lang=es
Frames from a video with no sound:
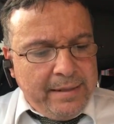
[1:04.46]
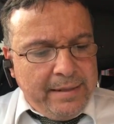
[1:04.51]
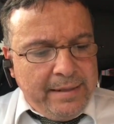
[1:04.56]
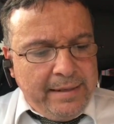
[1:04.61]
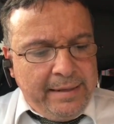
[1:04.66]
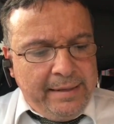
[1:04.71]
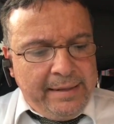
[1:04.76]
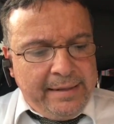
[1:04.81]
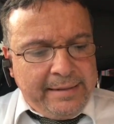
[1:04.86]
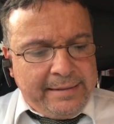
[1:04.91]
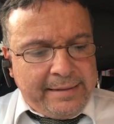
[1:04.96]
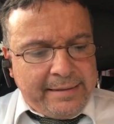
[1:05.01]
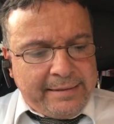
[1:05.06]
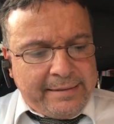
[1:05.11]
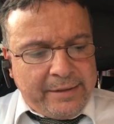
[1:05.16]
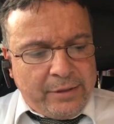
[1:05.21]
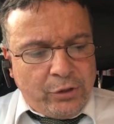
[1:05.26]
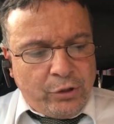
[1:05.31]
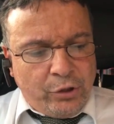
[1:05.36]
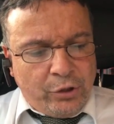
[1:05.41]
y el
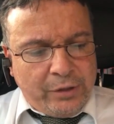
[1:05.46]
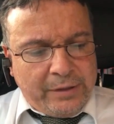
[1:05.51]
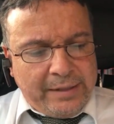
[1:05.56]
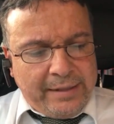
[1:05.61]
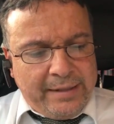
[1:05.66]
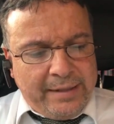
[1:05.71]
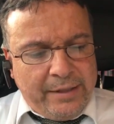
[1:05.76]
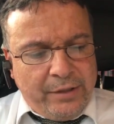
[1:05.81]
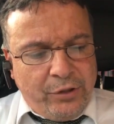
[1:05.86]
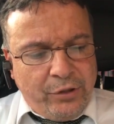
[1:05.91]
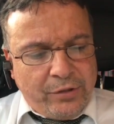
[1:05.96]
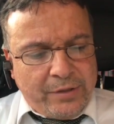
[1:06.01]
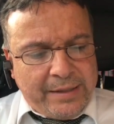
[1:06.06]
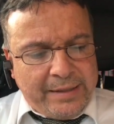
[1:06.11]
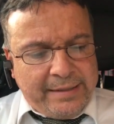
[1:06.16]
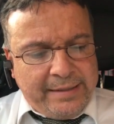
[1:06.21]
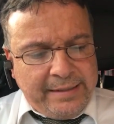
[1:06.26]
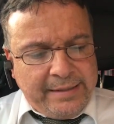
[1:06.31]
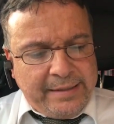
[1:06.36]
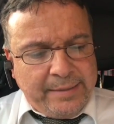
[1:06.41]
sacerdote del Dios
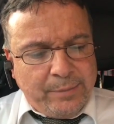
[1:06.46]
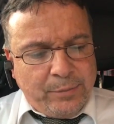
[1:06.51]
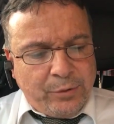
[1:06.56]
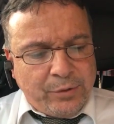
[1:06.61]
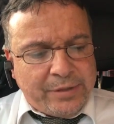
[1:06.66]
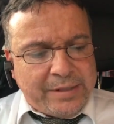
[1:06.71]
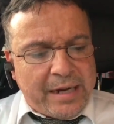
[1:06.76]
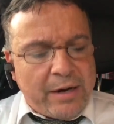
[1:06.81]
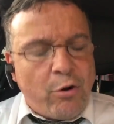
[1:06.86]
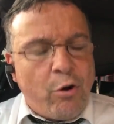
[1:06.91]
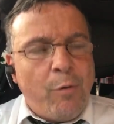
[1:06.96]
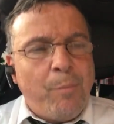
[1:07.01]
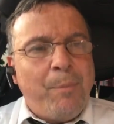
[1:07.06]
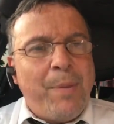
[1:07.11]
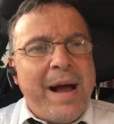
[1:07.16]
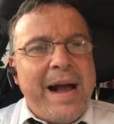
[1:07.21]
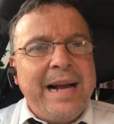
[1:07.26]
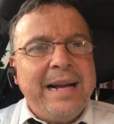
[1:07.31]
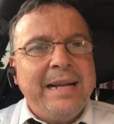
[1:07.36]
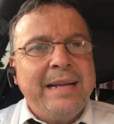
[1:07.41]
Altísimo, sacó
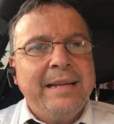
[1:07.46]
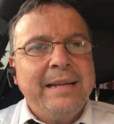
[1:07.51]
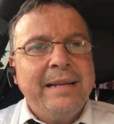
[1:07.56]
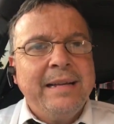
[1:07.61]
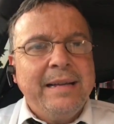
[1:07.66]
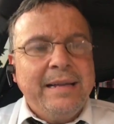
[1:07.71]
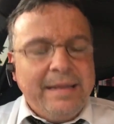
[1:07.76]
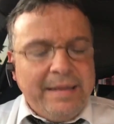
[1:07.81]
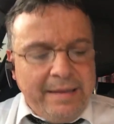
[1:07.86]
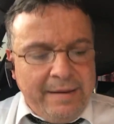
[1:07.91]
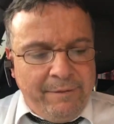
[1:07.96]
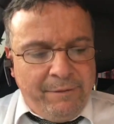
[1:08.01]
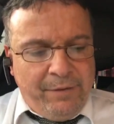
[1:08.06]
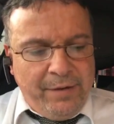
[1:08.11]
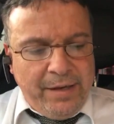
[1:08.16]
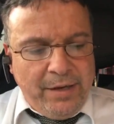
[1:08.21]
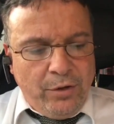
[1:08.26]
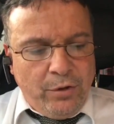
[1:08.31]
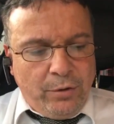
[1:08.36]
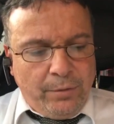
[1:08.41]
pan y
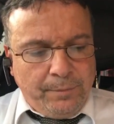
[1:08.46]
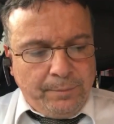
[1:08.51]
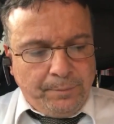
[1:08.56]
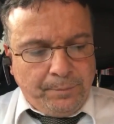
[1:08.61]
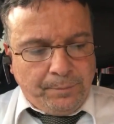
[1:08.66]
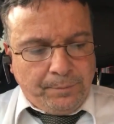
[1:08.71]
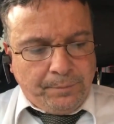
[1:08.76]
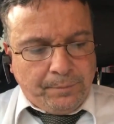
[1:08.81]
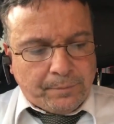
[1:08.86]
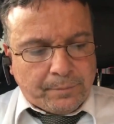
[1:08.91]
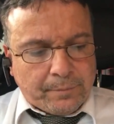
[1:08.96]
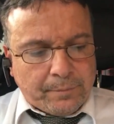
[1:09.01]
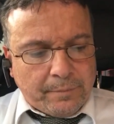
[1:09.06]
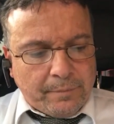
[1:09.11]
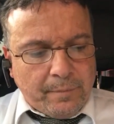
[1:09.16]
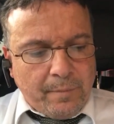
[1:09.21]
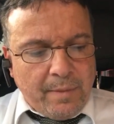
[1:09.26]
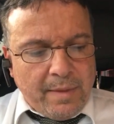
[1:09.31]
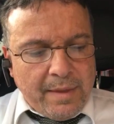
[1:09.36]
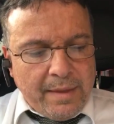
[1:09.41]
vino
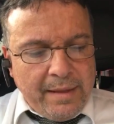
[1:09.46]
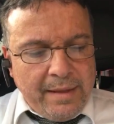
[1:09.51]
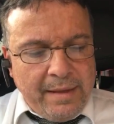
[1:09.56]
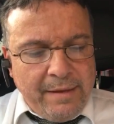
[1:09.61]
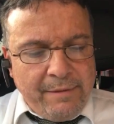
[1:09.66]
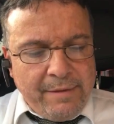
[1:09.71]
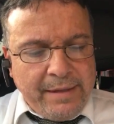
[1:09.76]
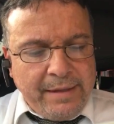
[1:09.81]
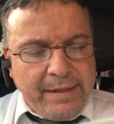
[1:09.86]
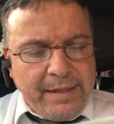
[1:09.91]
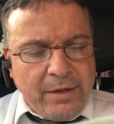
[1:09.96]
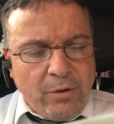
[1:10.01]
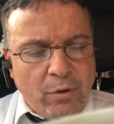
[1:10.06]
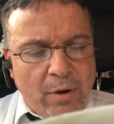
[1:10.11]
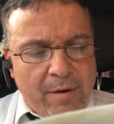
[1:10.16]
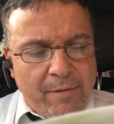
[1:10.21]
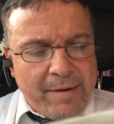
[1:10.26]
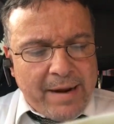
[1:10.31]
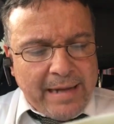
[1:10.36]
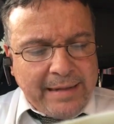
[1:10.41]
y bendijo
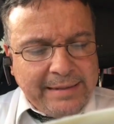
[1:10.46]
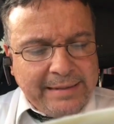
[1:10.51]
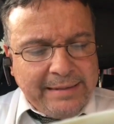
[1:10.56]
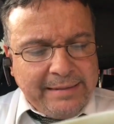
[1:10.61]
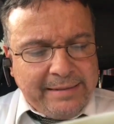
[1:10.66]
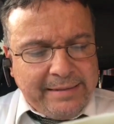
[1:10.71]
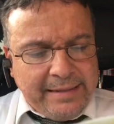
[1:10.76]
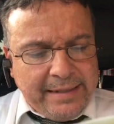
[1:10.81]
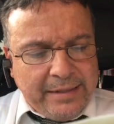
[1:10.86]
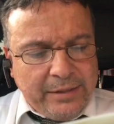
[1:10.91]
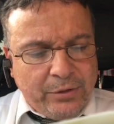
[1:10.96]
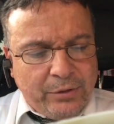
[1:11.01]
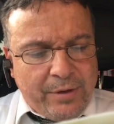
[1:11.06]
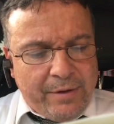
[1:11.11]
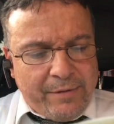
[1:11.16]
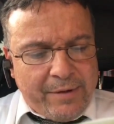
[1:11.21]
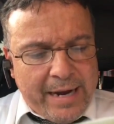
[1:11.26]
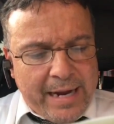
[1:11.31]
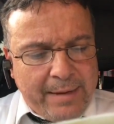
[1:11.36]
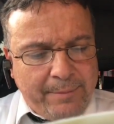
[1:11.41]
a Abraham diciendo,
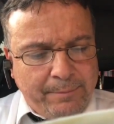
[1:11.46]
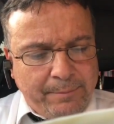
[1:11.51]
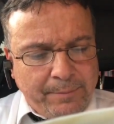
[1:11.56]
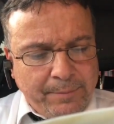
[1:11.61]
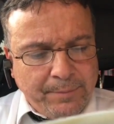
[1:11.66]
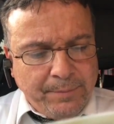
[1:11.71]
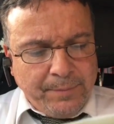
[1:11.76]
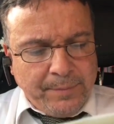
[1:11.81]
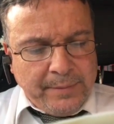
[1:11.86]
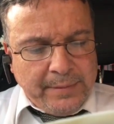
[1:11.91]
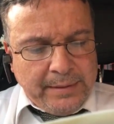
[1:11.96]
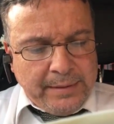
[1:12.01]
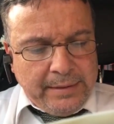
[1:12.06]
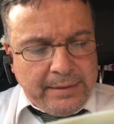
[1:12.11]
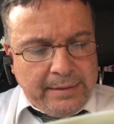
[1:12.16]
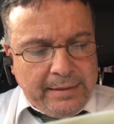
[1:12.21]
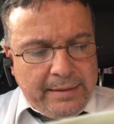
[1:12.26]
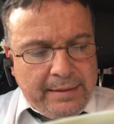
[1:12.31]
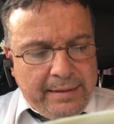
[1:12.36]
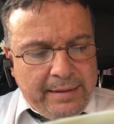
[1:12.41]
Abraham,
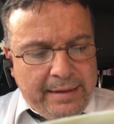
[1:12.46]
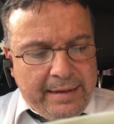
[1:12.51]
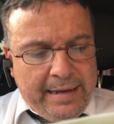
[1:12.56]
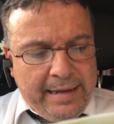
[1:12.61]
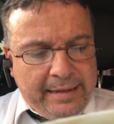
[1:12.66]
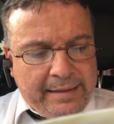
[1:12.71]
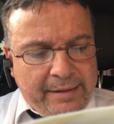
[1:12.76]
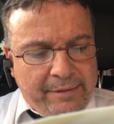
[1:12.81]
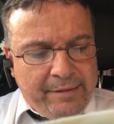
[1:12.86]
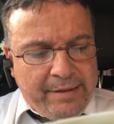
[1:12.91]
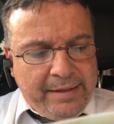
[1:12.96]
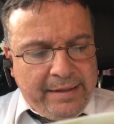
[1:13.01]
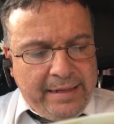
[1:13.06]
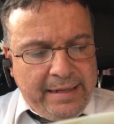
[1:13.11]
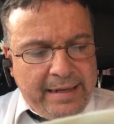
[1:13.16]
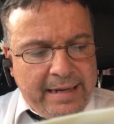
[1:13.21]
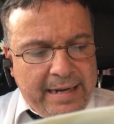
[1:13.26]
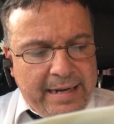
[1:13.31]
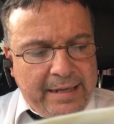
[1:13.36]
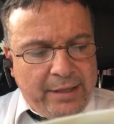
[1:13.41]
que te
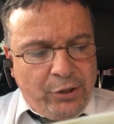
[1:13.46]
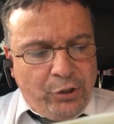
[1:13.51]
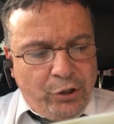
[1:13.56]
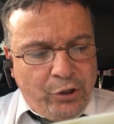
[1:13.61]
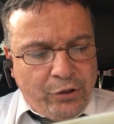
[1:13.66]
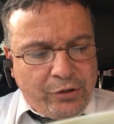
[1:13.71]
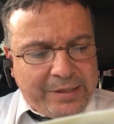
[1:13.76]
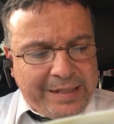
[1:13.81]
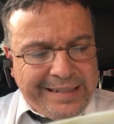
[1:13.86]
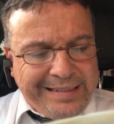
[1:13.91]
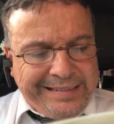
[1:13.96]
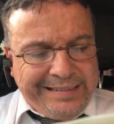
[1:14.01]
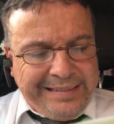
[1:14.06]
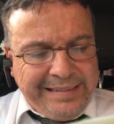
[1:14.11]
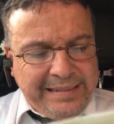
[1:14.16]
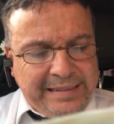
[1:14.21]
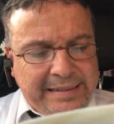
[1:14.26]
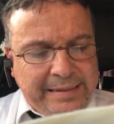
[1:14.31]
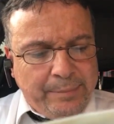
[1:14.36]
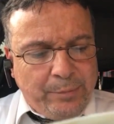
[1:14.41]
bendiga el Dios
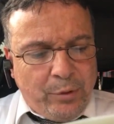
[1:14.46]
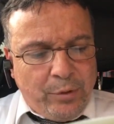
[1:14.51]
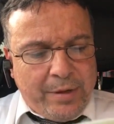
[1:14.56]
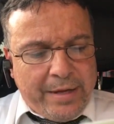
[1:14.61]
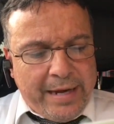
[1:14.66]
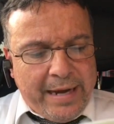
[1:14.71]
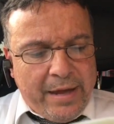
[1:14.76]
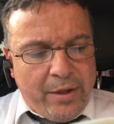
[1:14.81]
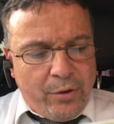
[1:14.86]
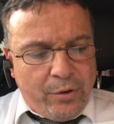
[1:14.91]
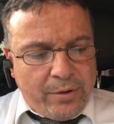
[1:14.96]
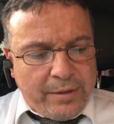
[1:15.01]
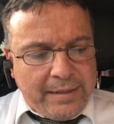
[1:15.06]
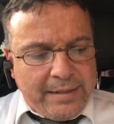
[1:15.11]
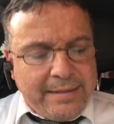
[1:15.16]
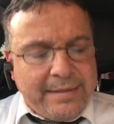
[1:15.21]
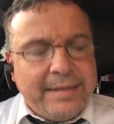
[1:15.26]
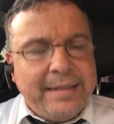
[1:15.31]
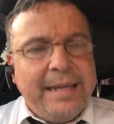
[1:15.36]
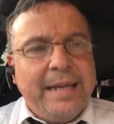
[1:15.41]
Altísimo, creador
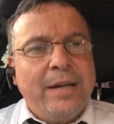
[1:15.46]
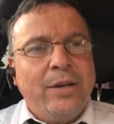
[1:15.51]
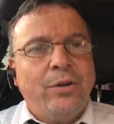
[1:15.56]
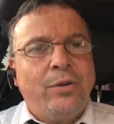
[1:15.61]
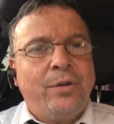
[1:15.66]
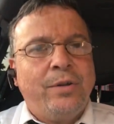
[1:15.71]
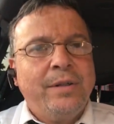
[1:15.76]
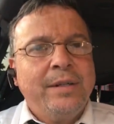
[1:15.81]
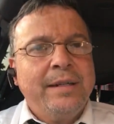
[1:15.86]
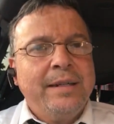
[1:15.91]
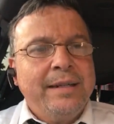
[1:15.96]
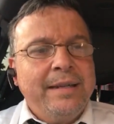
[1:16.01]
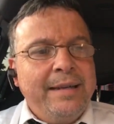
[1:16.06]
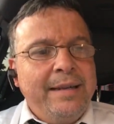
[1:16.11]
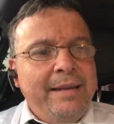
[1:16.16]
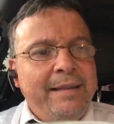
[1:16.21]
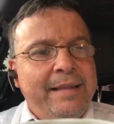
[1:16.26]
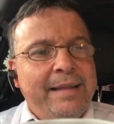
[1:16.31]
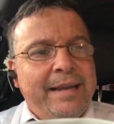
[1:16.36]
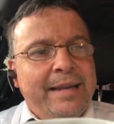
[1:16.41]
del cielo
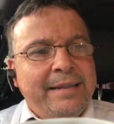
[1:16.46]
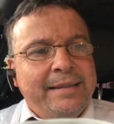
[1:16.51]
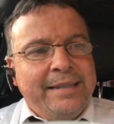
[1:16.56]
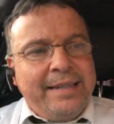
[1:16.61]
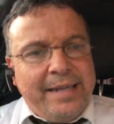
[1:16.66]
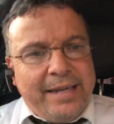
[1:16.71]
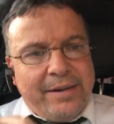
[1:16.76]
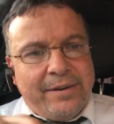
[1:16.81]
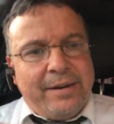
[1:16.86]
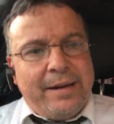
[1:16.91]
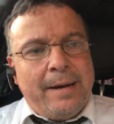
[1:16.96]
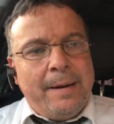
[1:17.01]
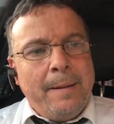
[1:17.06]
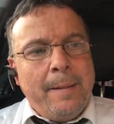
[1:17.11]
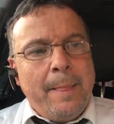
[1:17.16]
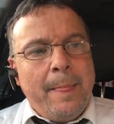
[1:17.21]
y de la tierra.